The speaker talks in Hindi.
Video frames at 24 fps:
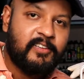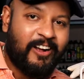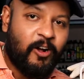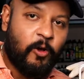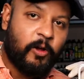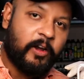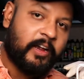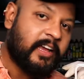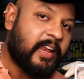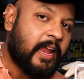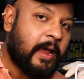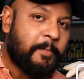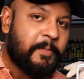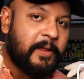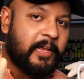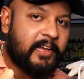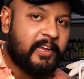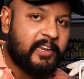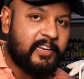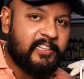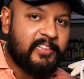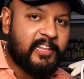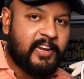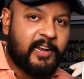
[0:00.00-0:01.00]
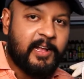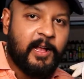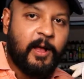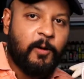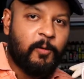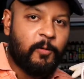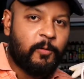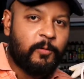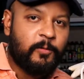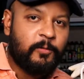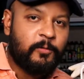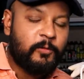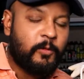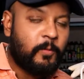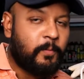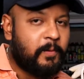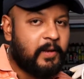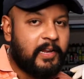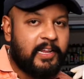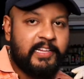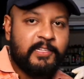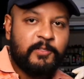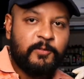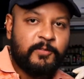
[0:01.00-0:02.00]
और अगर आपने खरीद रखा हो तो
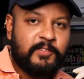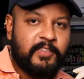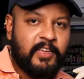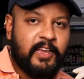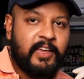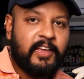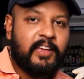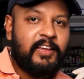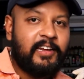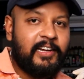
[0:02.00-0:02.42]
प्लीज उसे